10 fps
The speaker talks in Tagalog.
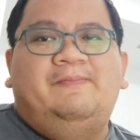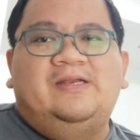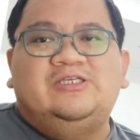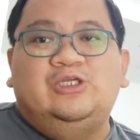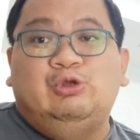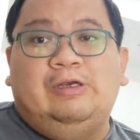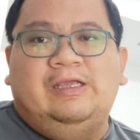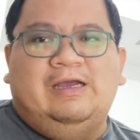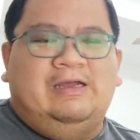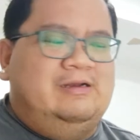pala siya
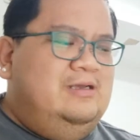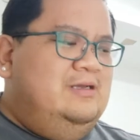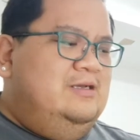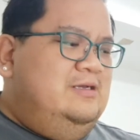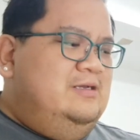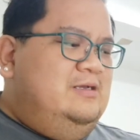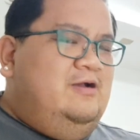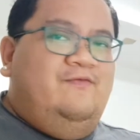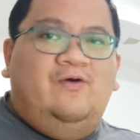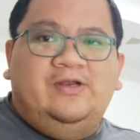dolyar,
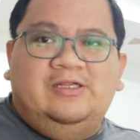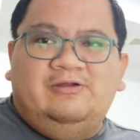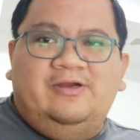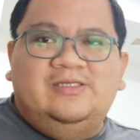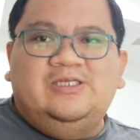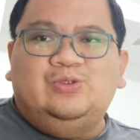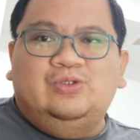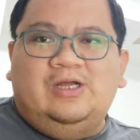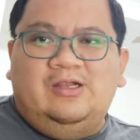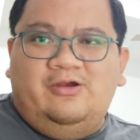foreign currency to
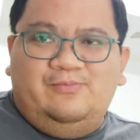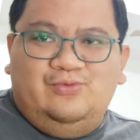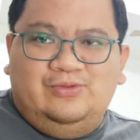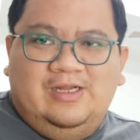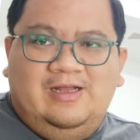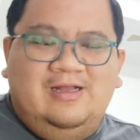dollar muna,